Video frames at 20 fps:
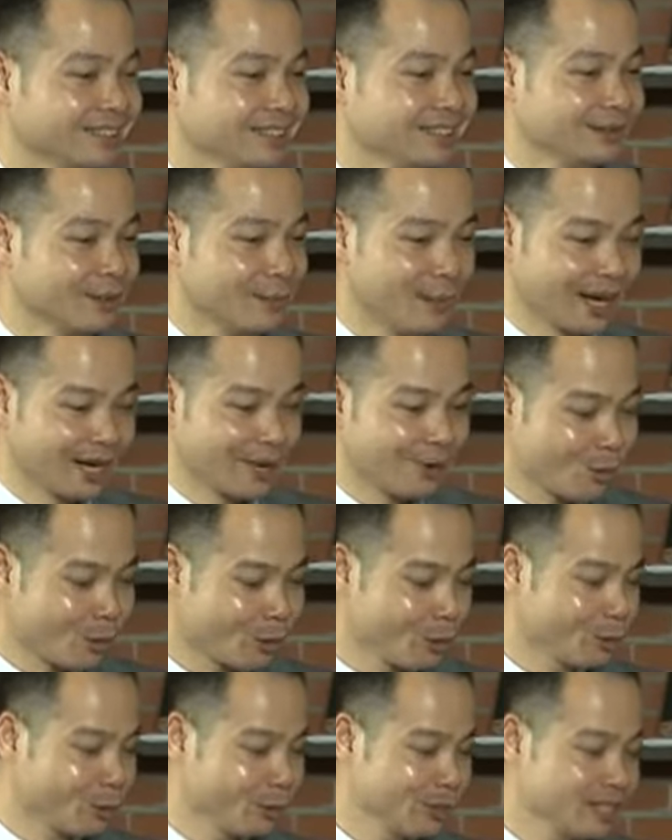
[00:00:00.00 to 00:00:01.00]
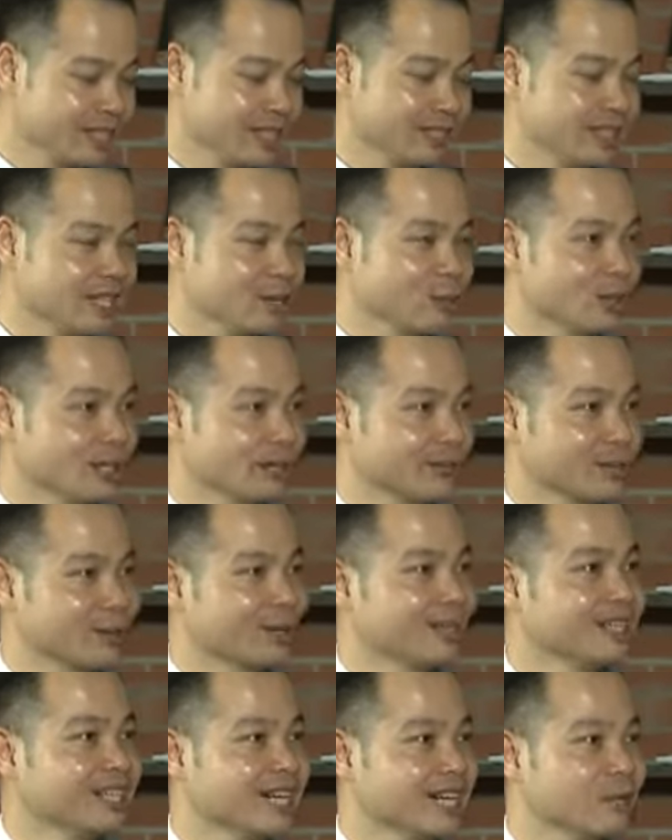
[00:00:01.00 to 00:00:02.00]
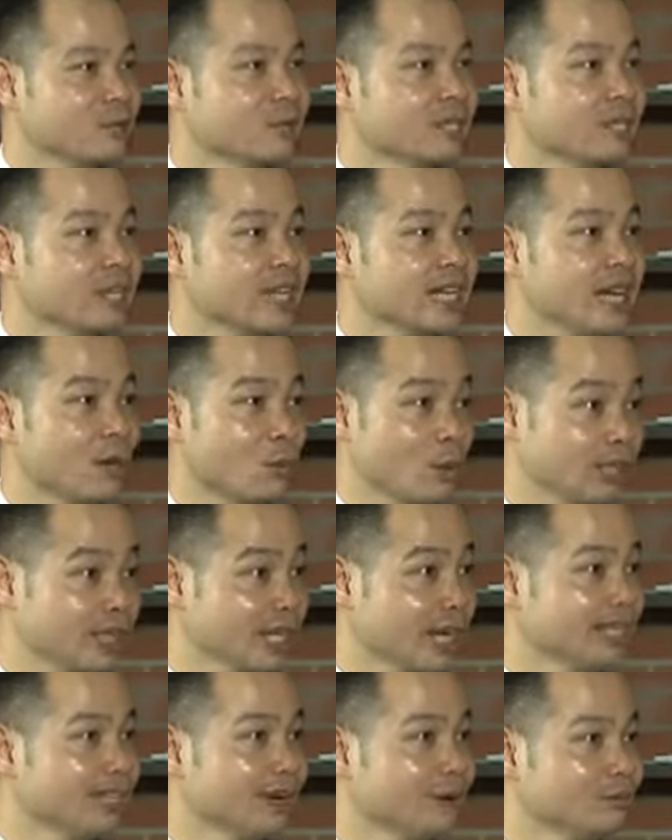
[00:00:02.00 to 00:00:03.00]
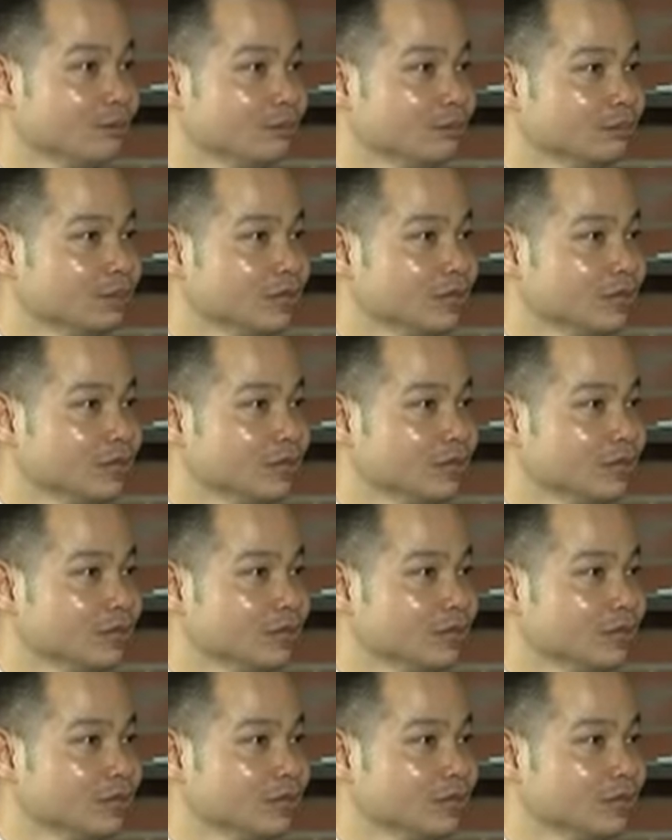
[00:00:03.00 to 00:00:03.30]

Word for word: nhưng mà bạn không có đủ những cái nguồn lực về con người cũng như kỹ năng quản trị hệ thống,